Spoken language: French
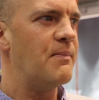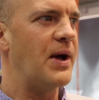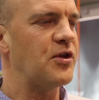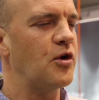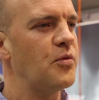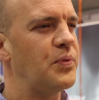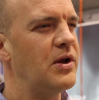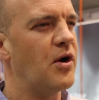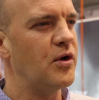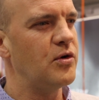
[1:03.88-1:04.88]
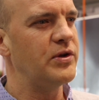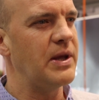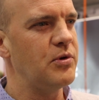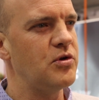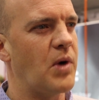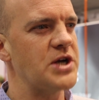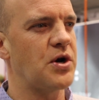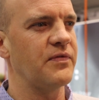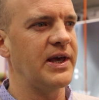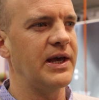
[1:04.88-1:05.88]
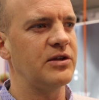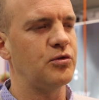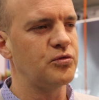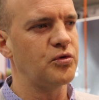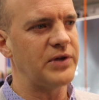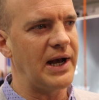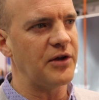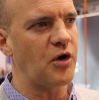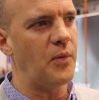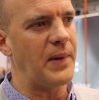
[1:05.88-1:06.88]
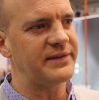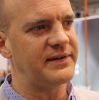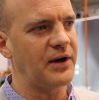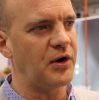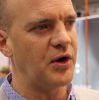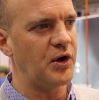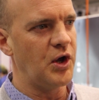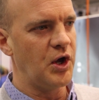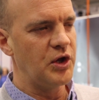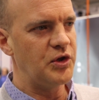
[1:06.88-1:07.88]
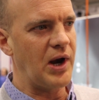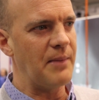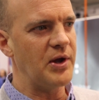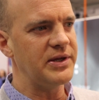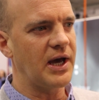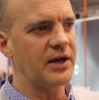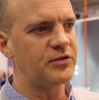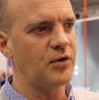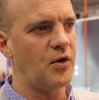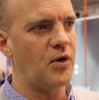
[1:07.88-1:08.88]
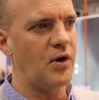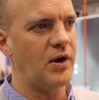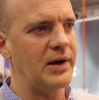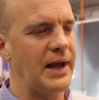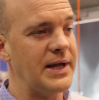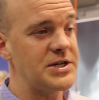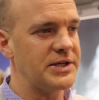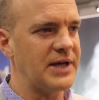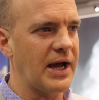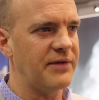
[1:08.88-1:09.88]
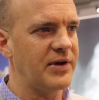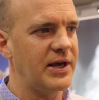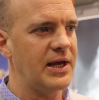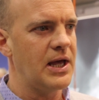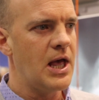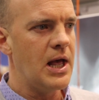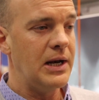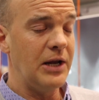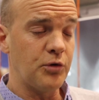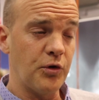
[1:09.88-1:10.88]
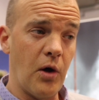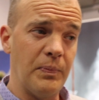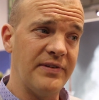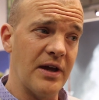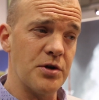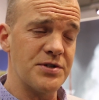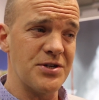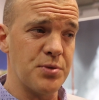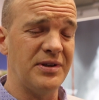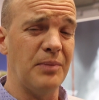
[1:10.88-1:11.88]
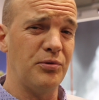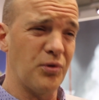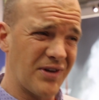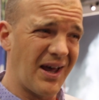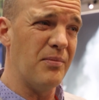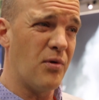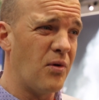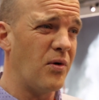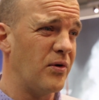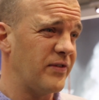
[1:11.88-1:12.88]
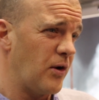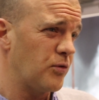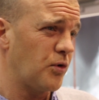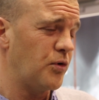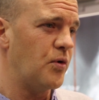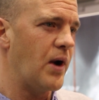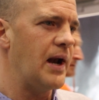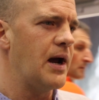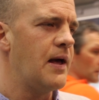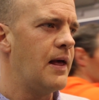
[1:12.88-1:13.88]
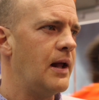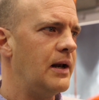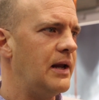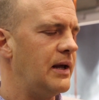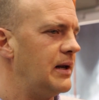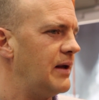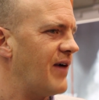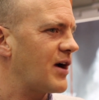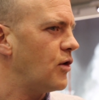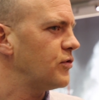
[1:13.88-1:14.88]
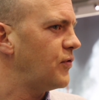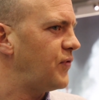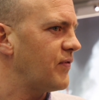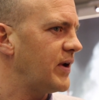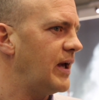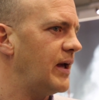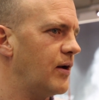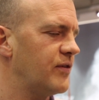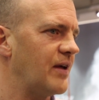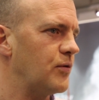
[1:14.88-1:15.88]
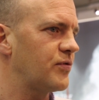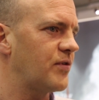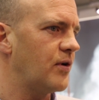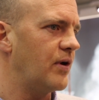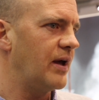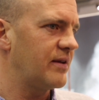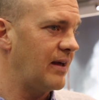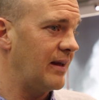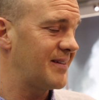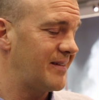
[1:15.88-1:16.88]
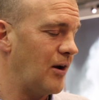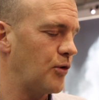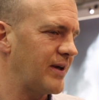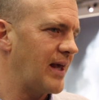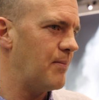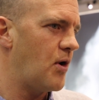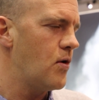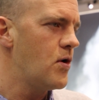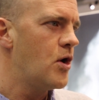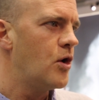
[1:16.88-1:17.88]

Maintenant, depuis le, début du mois de janvier, tout, a l'air de repartir euh, dans la bonne direction. La neige est arrivée. Les taux de remplissage en station étaient plutôt très bons aux alentours de Noël. Les, vacances de février s'annoncent excellentes également.